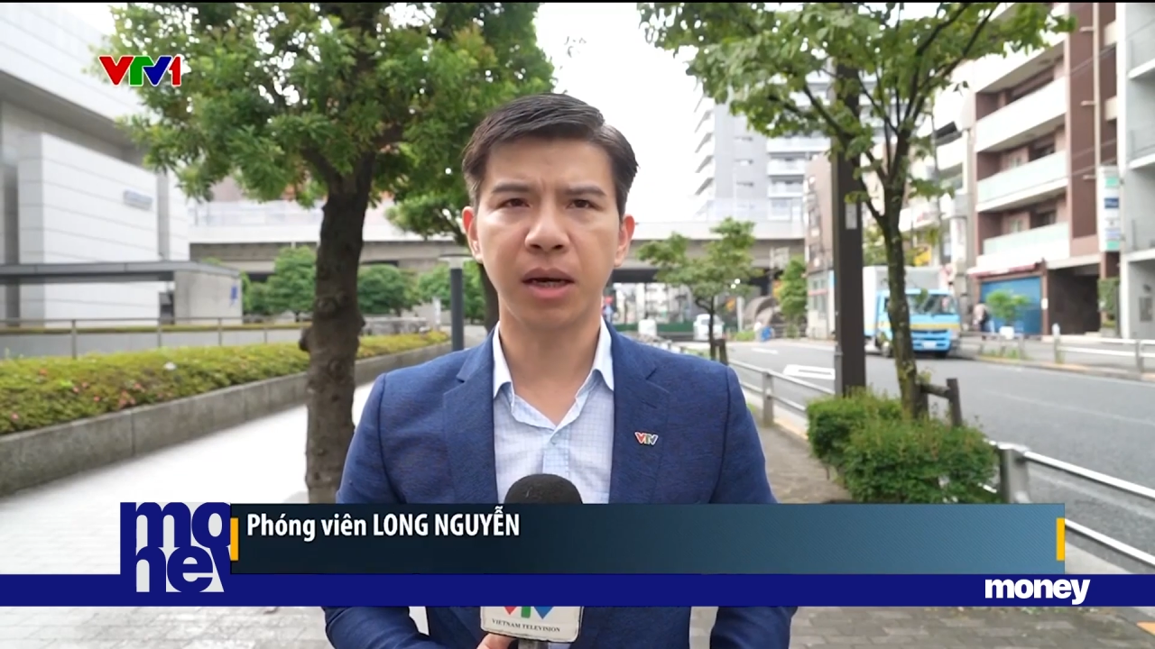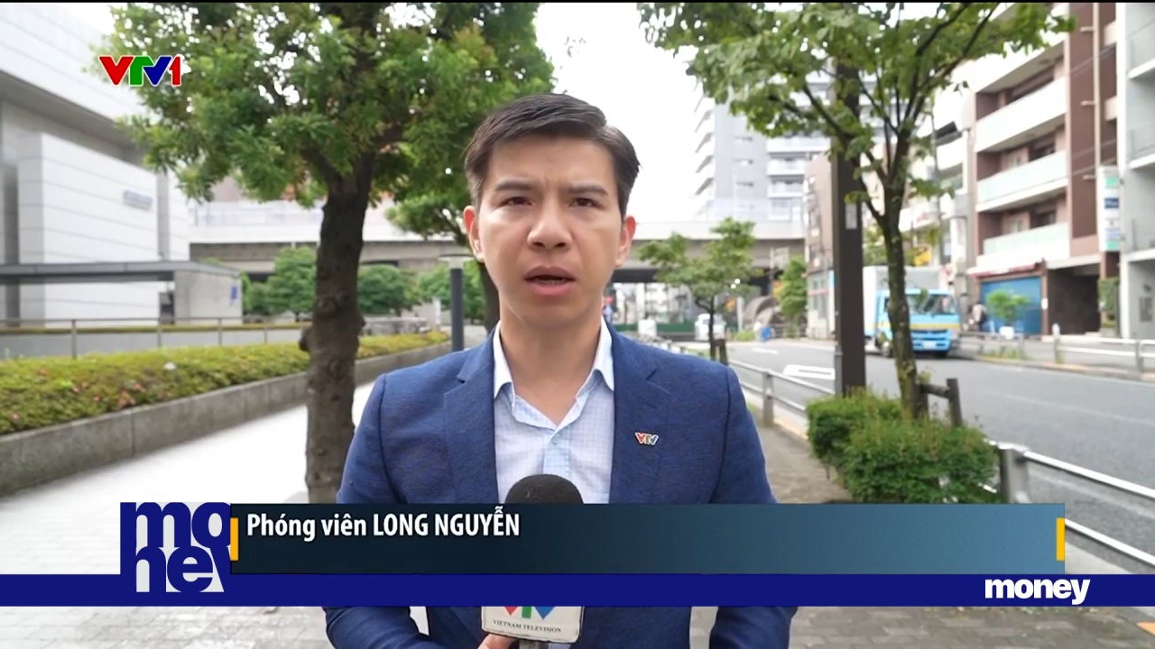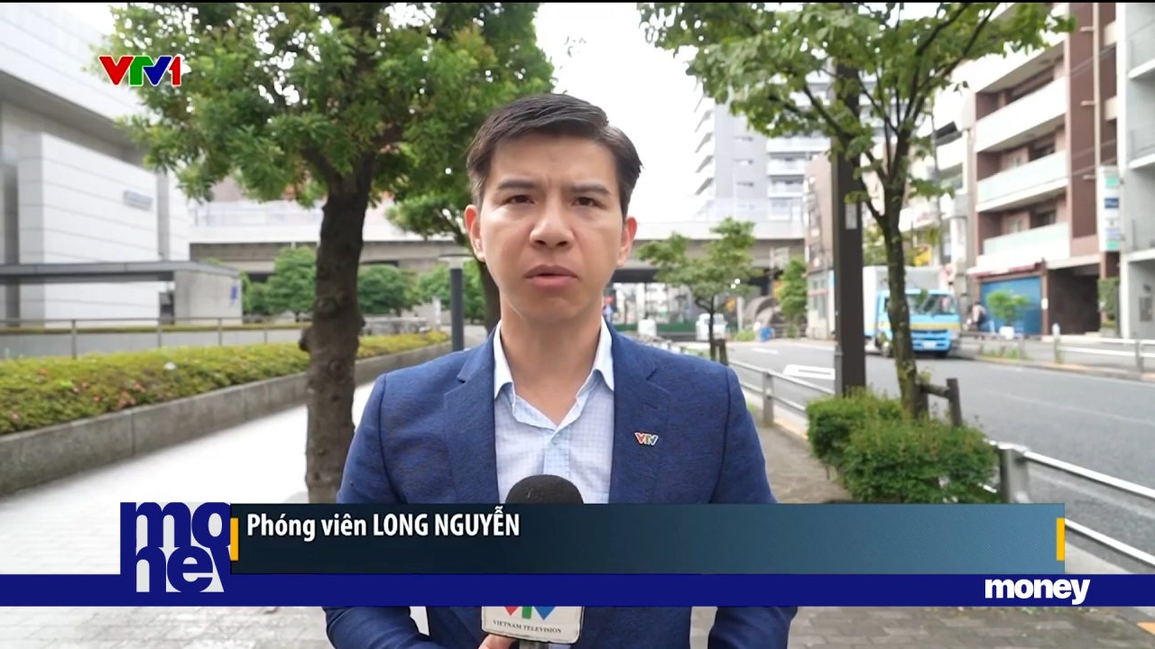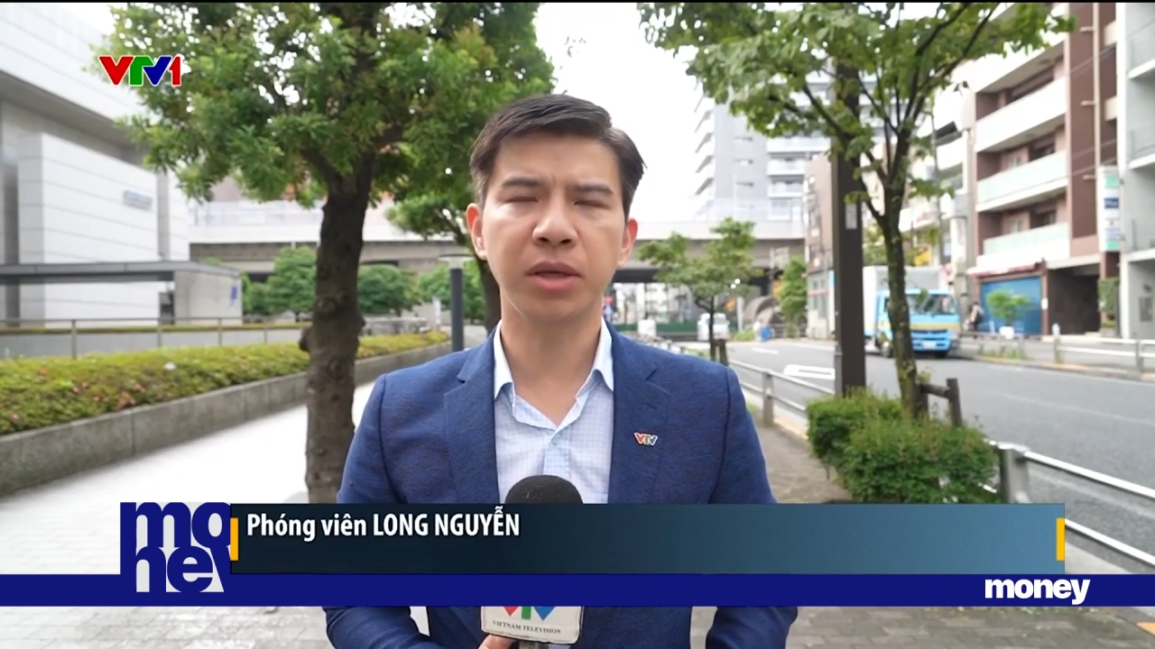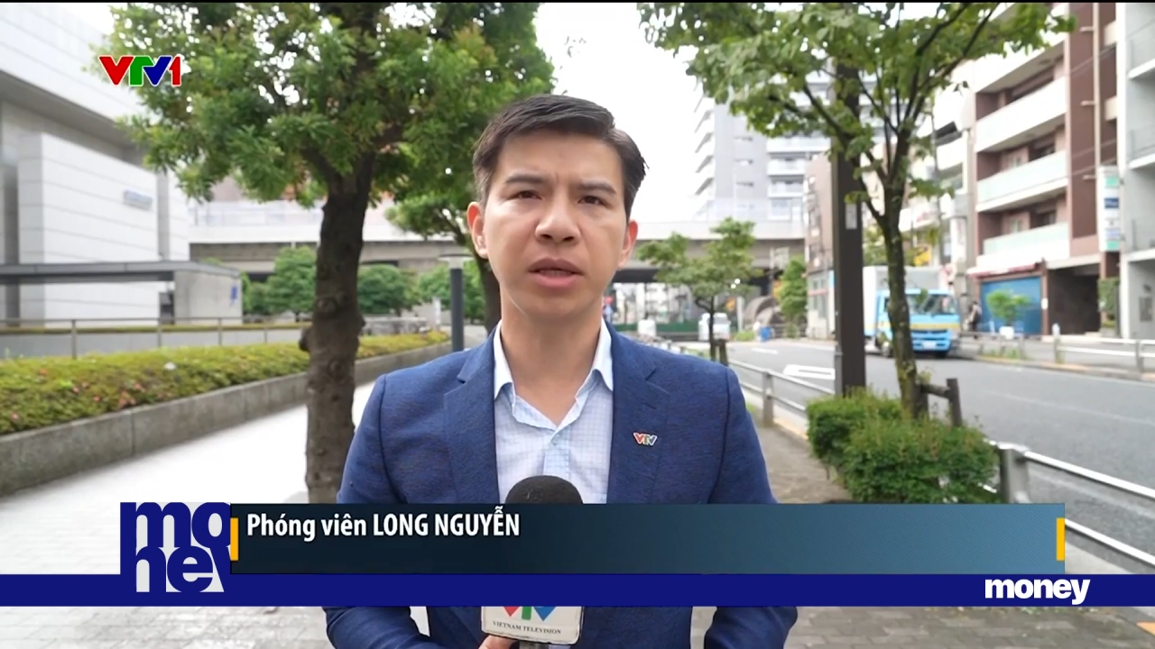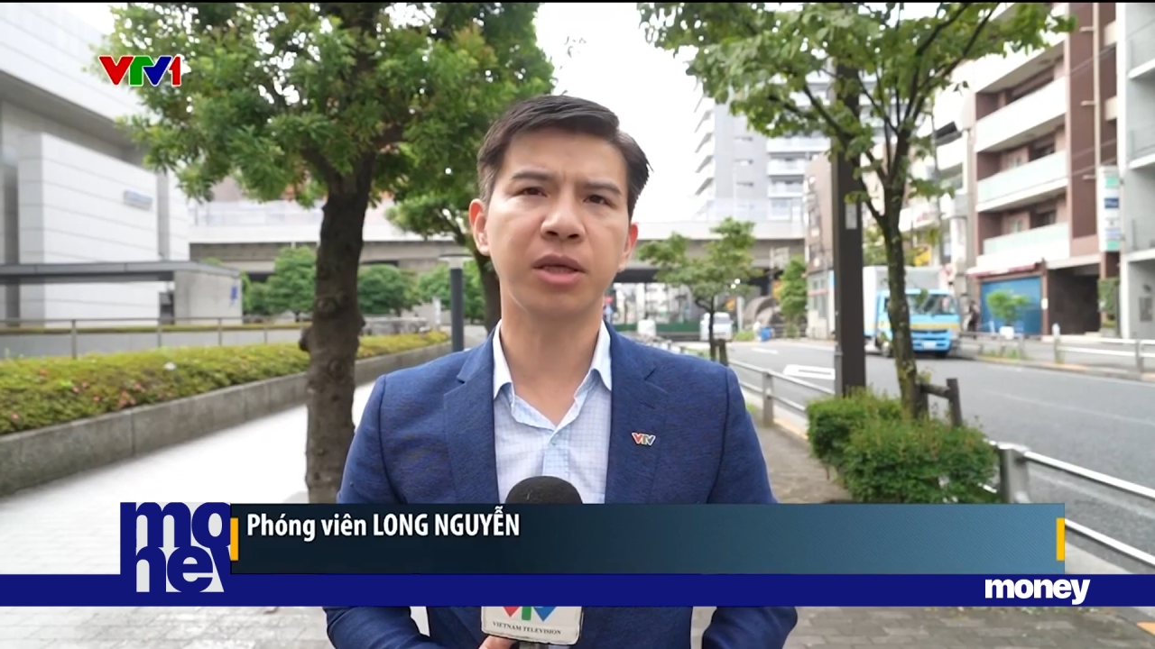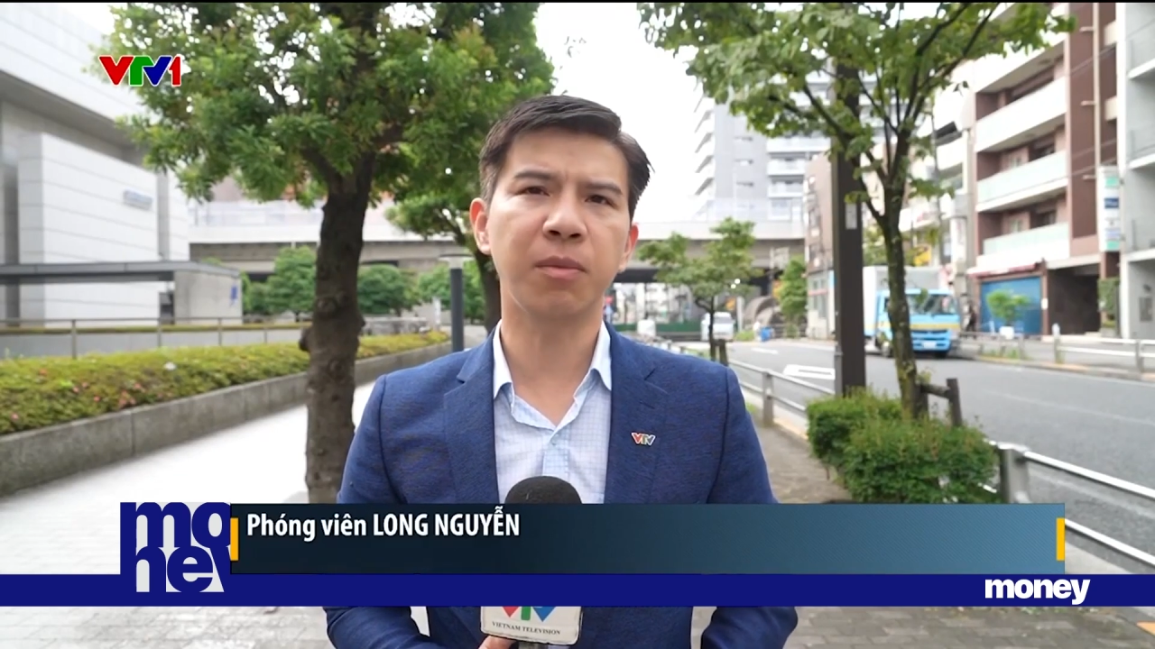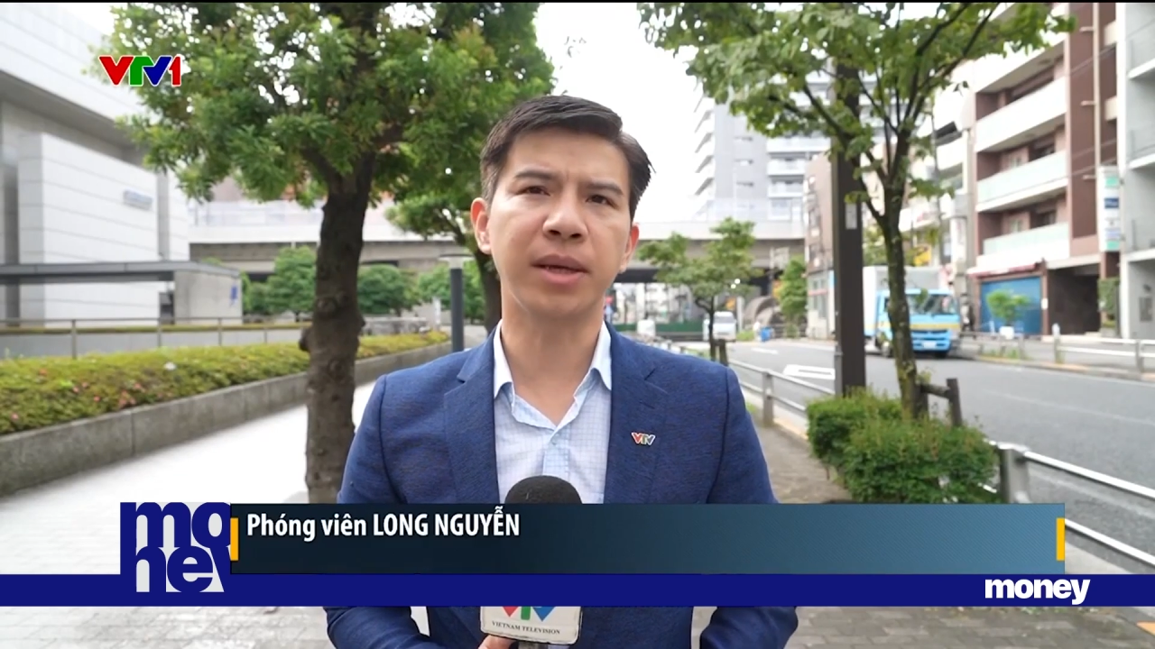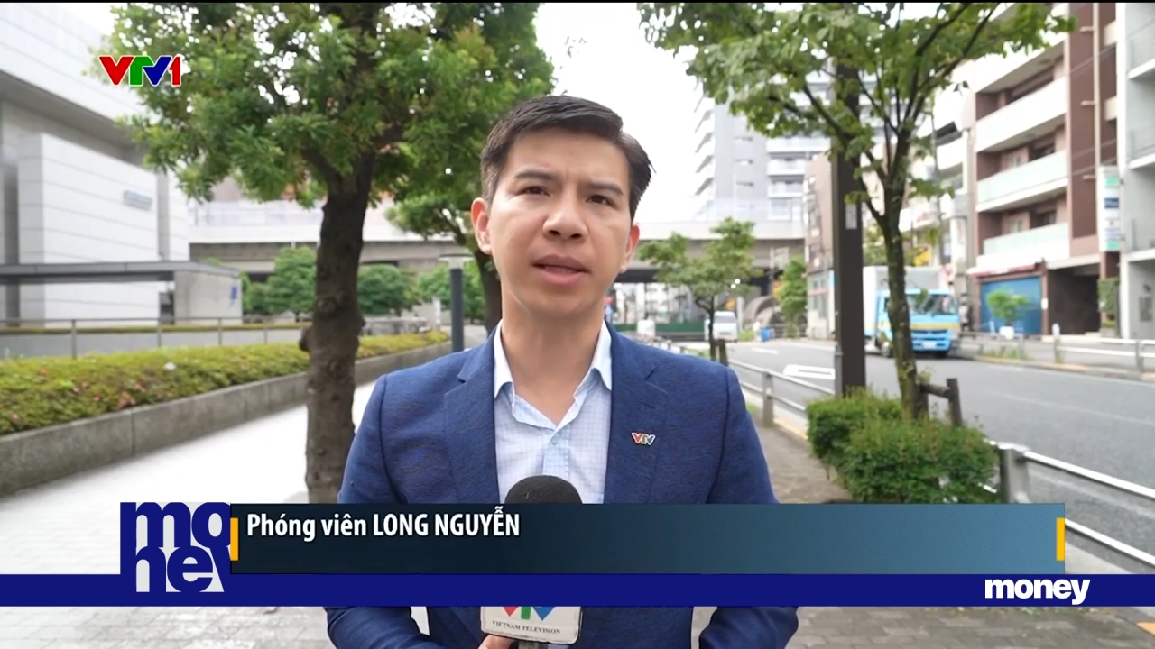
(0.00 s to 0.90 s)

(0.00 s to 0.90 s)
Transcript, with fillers: Lần đầu tiên